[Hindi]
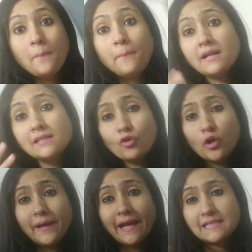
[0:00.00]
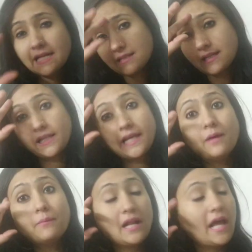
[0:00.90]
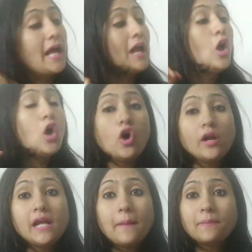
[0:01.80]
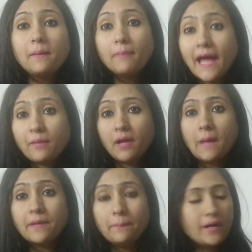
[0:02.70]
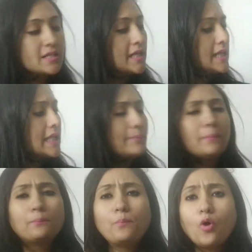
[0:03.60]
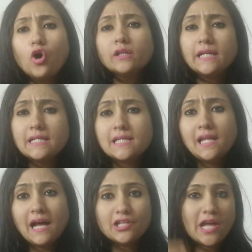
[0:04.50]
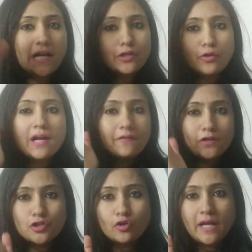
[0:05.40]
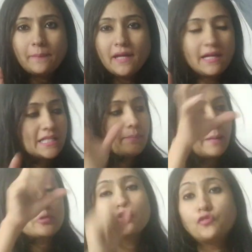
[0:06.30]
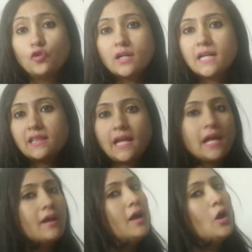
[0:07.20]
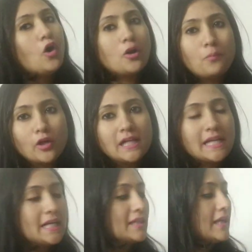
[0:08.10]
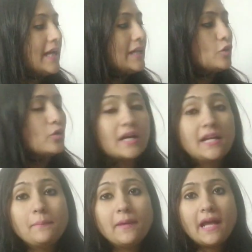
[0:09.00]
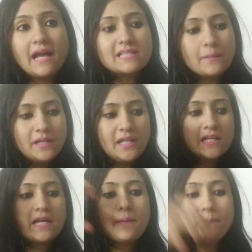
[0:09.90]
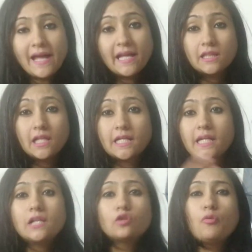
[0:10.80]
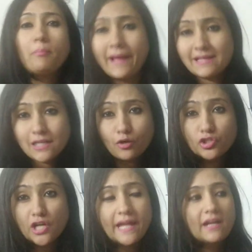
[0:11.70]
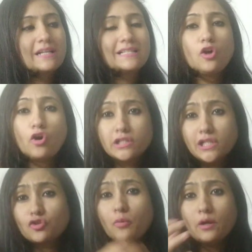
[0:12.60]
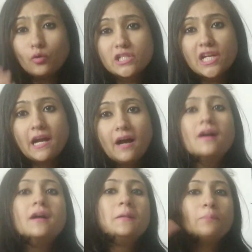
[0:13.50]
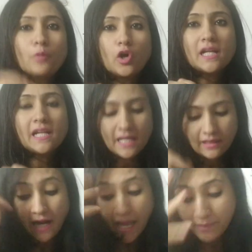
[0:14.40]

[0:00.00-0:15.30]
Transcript: बाहर से कोई भी गैस नहीं कर सकते कि अम्ब्रेला है और ये आपके बैग में आपके पर्स के अंदर भी बहुत इजीली आ जाएगा क्योंकि काफी छोटा भी है जब आप इसको फोल्ड करते हैं और बॉटल के अंदर है तो रखने में ऐसा भी नहीं है कि आप बैग के अंदर रखेंगे तो मैसी हो जाएगा किसी और चीजों में उलझेगा बॉटल के अंदर आई I